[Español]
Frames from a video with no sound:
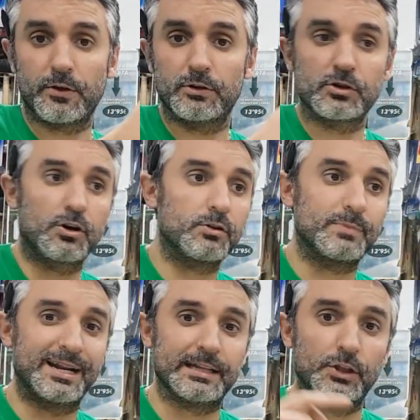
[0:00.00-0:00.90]
de grosor,
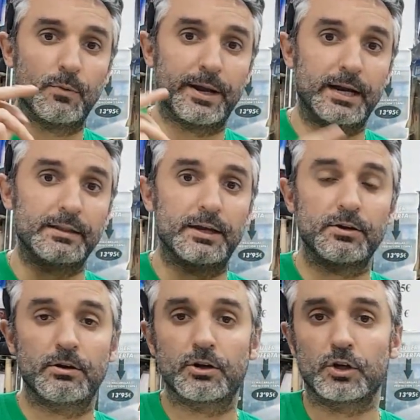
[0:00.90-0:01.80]
vale tanto para el
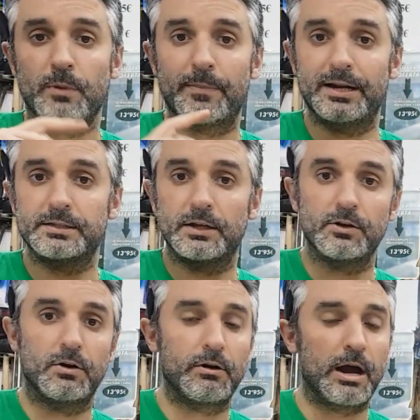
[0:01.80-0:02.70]
interior como para el
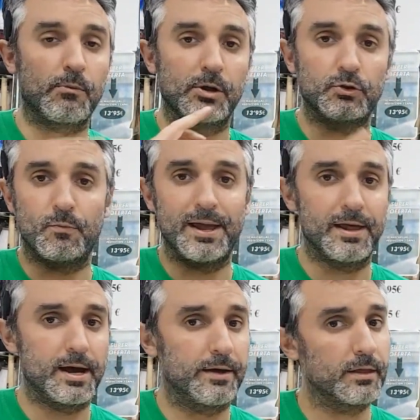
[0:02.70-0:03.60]
exterior, aguanta
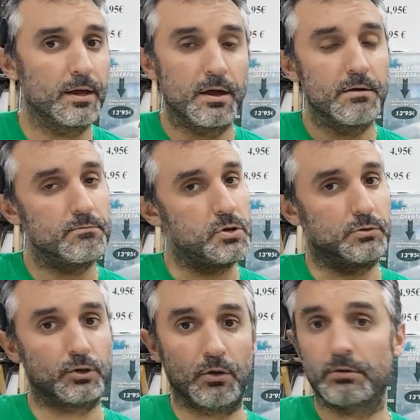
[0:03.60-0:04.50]
humedad,
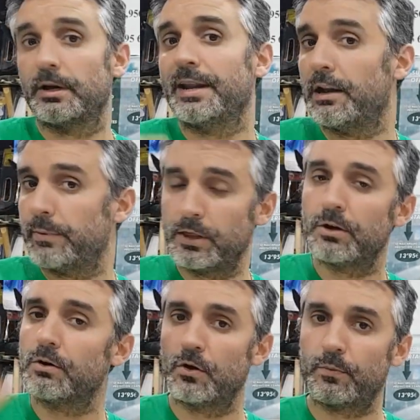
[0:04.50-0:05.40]
bueno, todo. En el
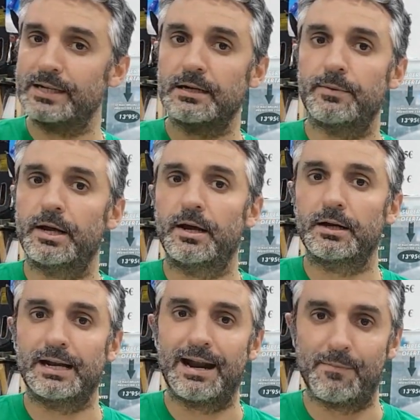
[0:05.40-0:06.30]
vídeo lo vais a
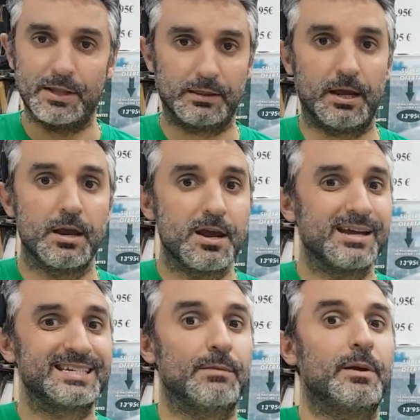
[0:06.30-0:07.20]
ver claramente.
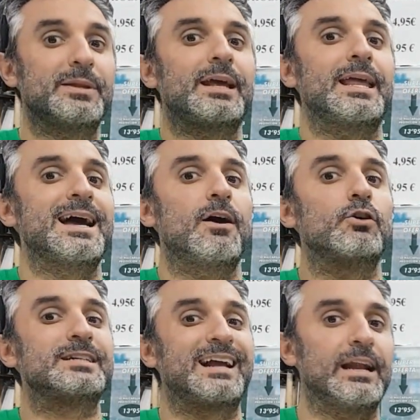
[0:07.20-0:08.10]
Simplemente que ya
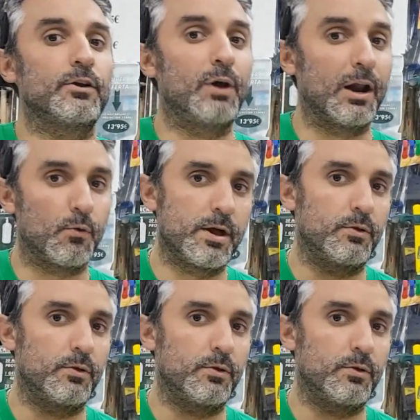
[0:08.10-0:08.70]
os aclaro alguna